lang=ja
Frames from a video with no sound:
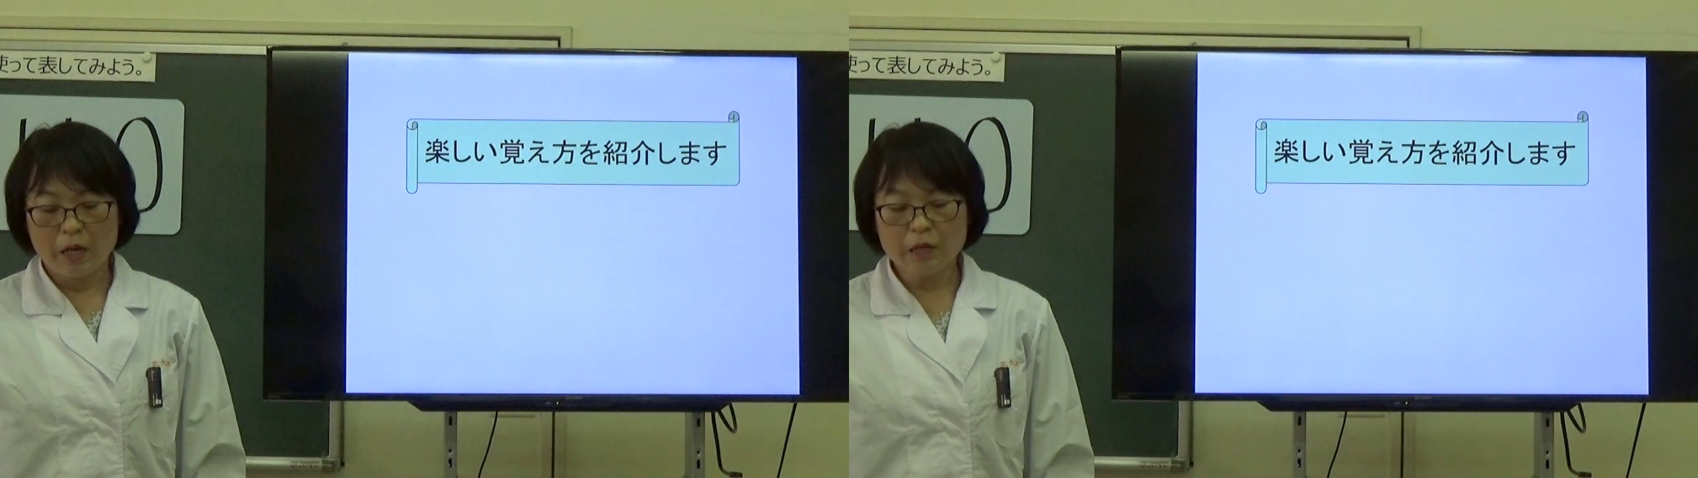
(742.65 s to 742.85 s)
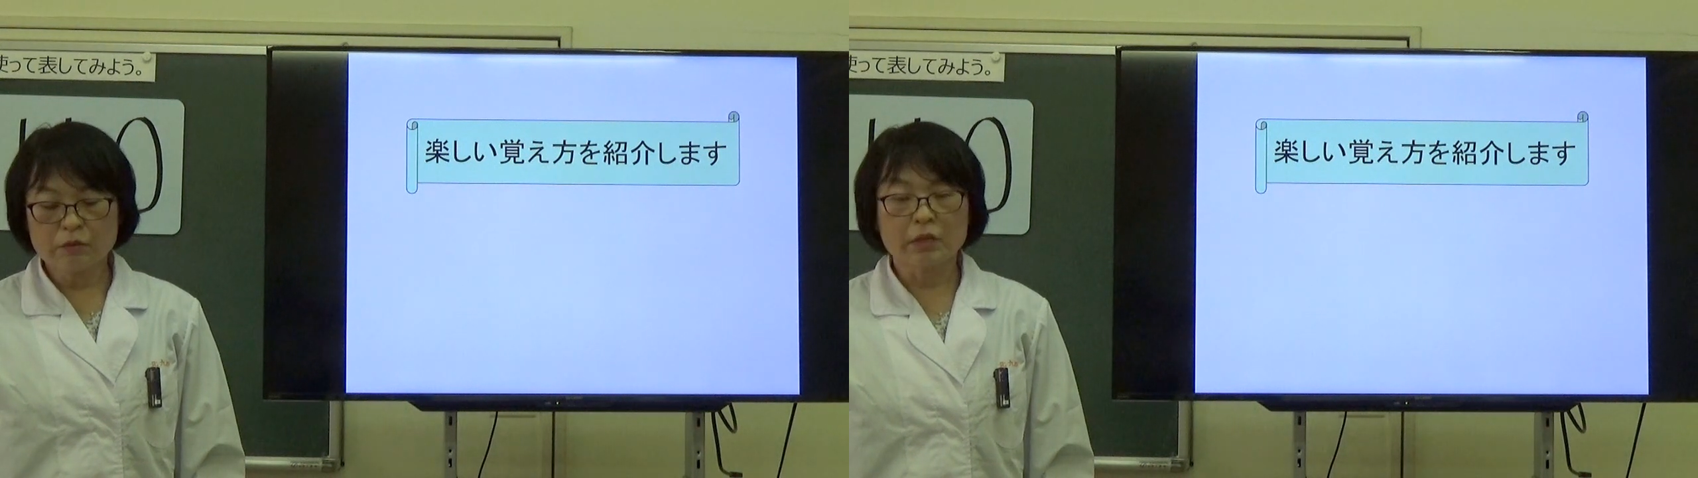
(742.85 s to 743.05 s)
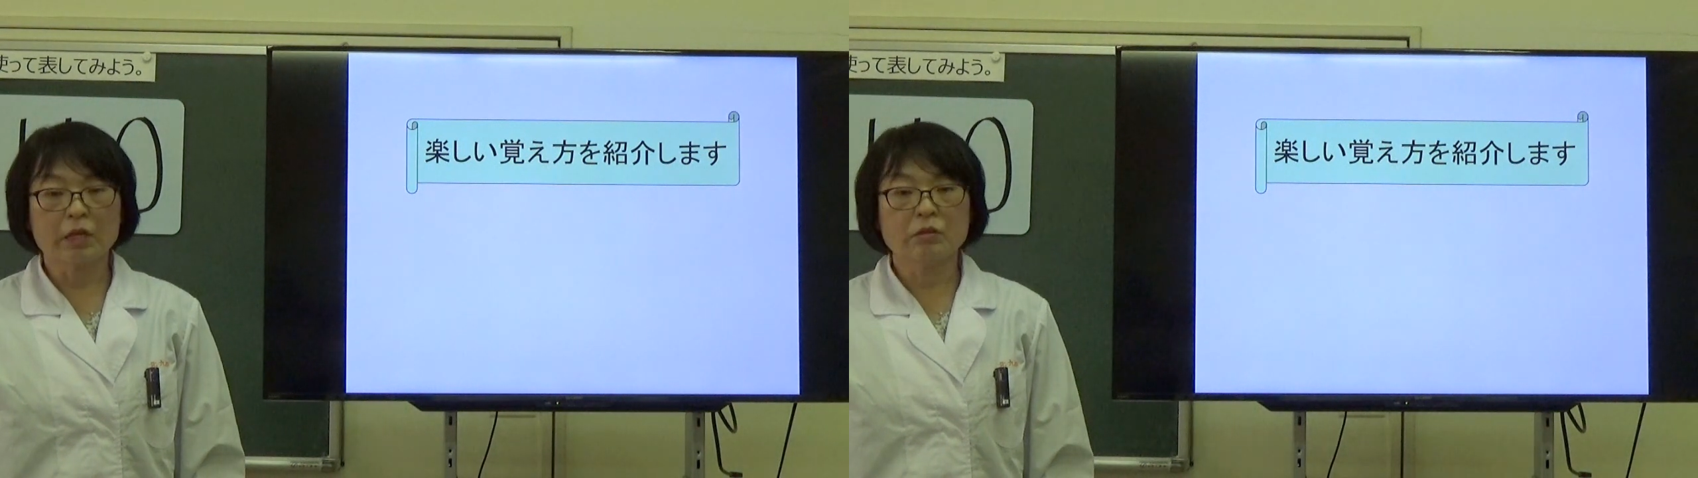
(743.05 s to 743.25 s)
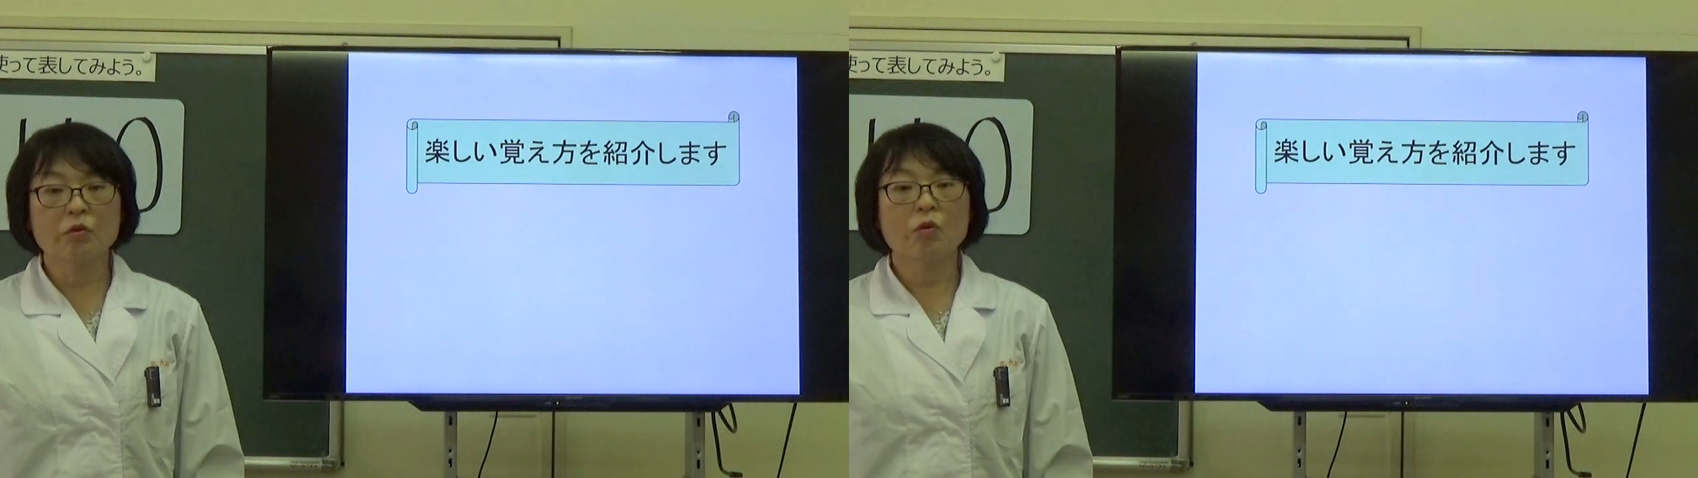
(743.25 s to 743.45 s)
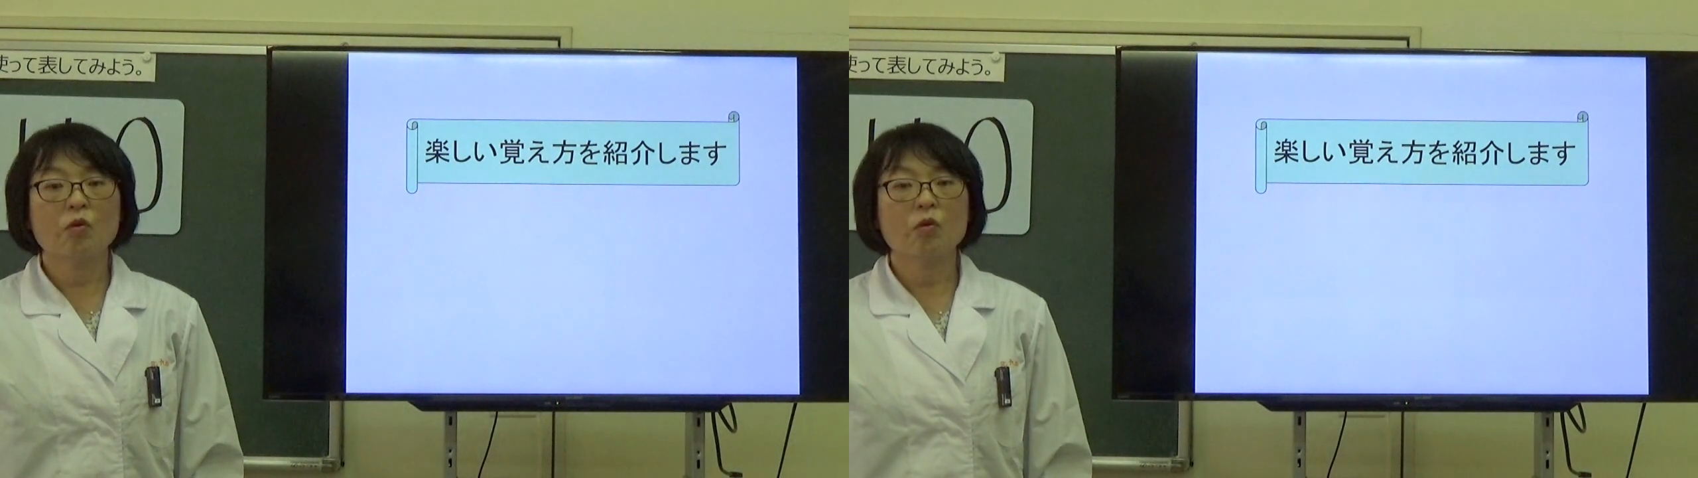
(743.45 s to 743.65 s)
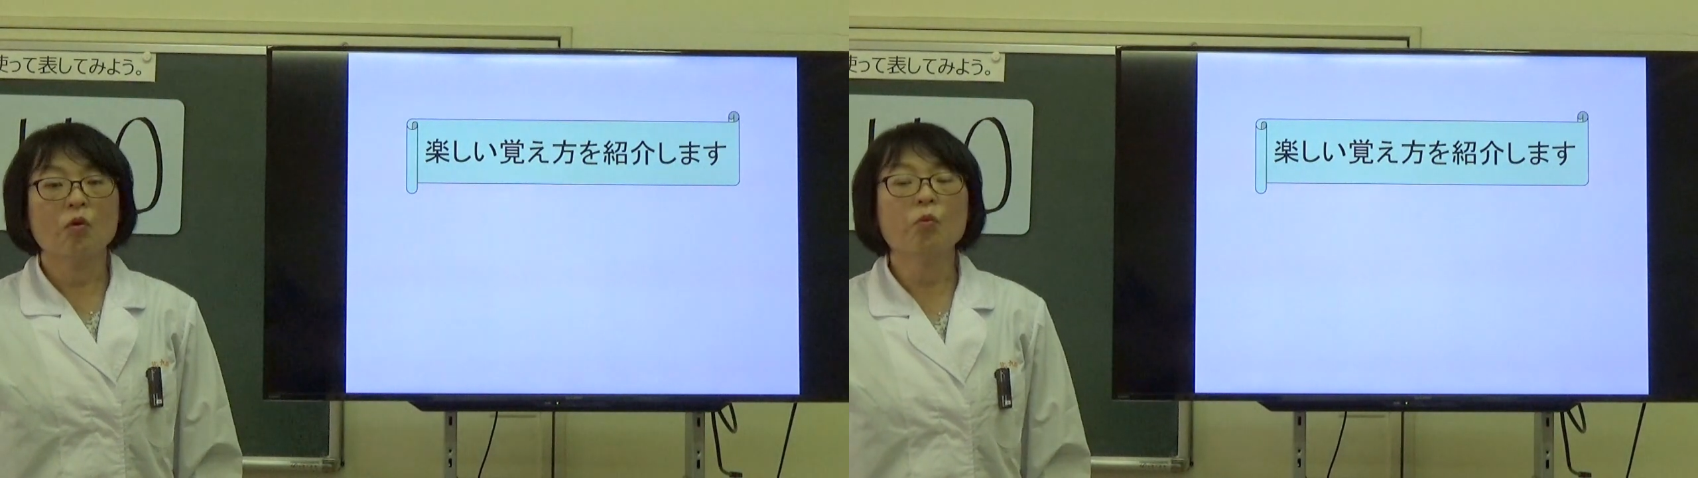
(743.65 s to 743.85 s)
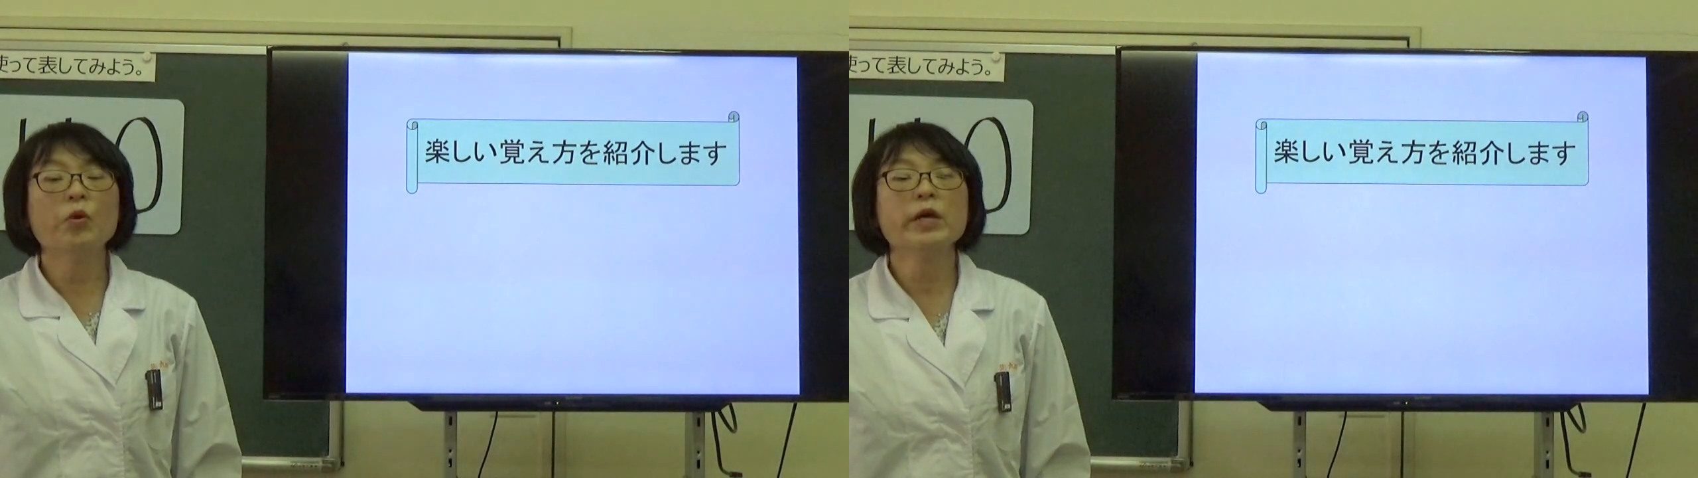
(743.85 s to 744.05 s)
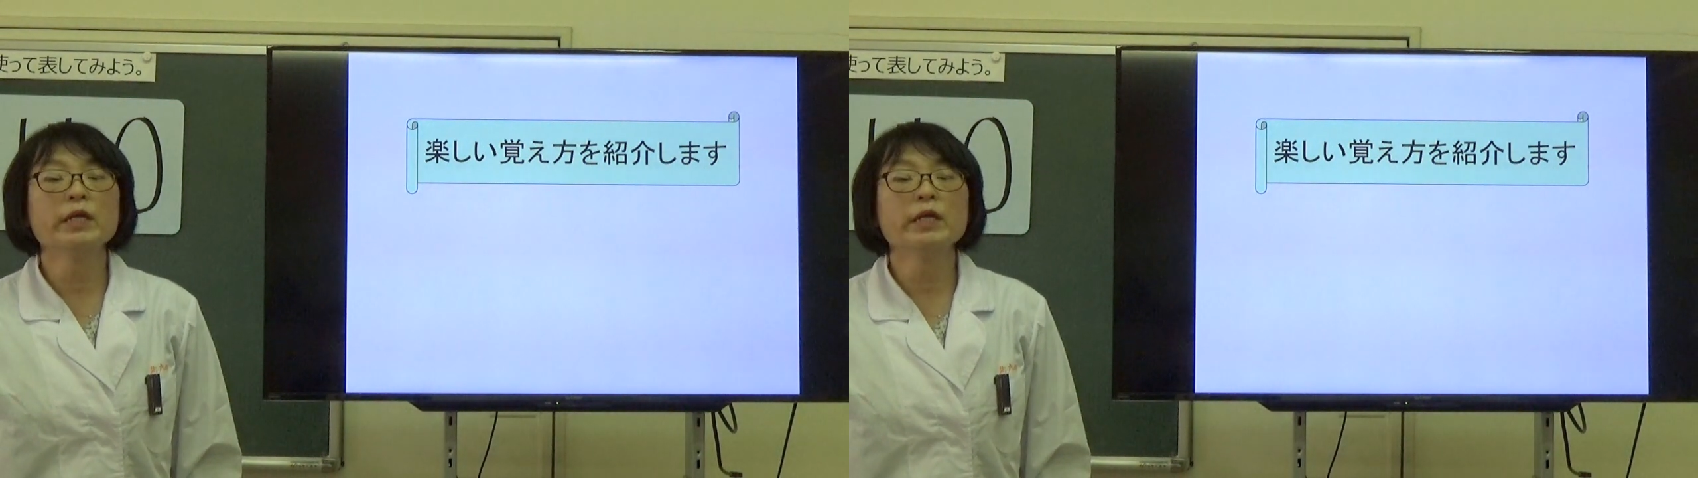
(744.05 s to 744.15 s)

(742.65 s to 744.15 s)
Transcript: ある程度覚